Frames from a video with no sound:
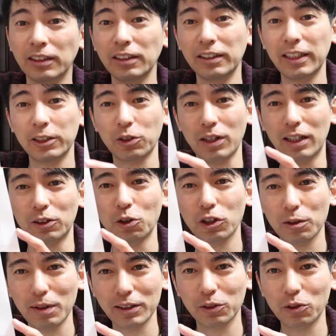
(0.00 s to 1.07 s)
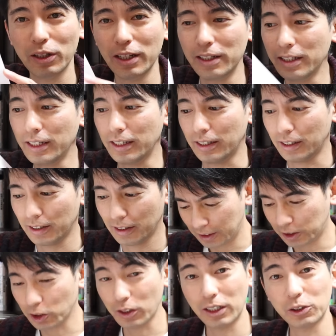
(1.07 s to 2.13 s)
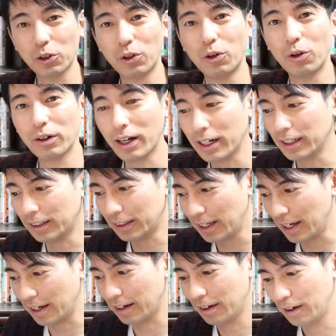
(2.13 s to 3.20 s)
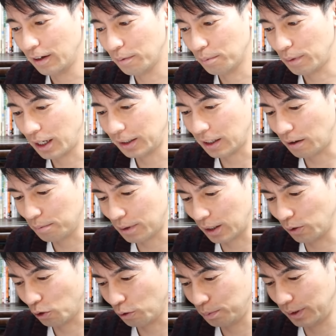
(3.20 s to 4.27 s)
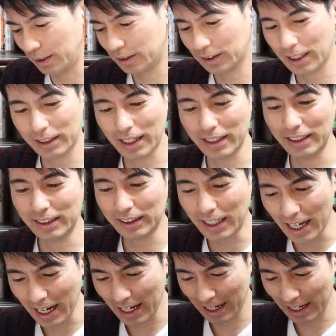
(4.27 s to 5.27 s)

申請書が届きます。これに必要な情報を書いて、マイナンバーのコピーつけたりして、